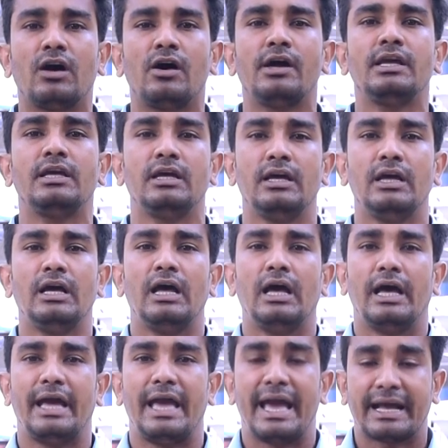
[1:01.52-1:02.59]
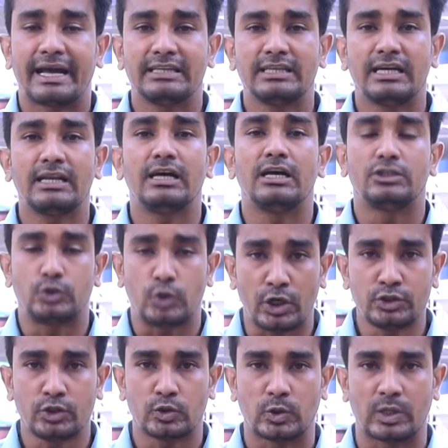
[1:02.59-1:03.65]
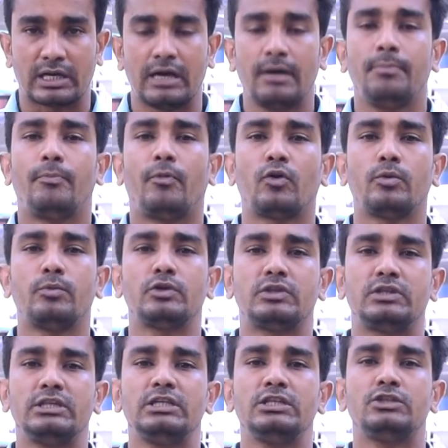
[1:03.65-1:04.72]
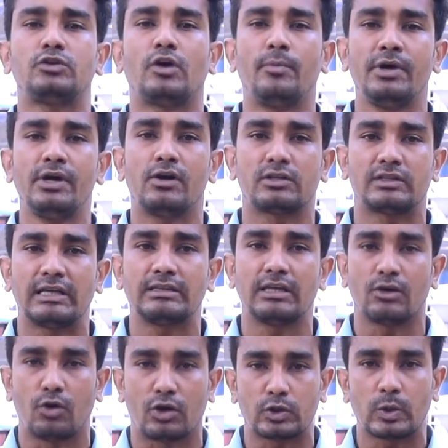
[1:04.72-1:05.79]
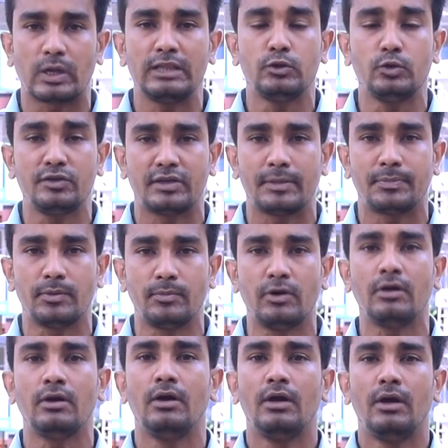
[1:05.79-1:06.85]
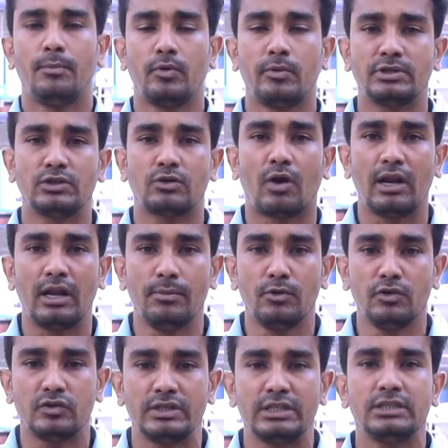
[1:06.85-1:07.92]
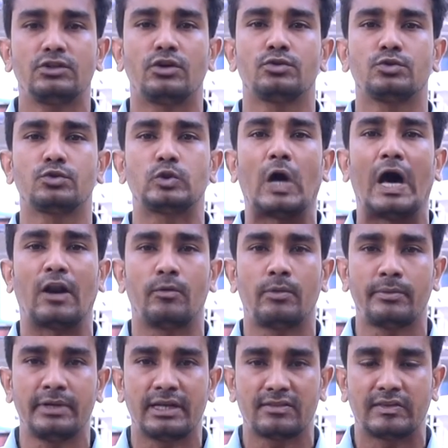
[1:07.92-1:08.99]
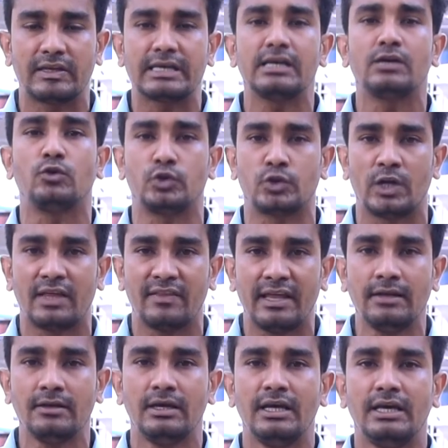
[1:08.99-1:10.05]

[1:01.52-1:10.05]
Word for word: করা হয় এক হাজার ছয়শত টাকা পরবর্তী সময়ে অর্থাৎ গতকাল দুই সেপ্টেম্বর প্রবাসী কল্যাণমন্ত্রী সংযুক্ত আরব আমিরাত থেকে ঘোষণা দেন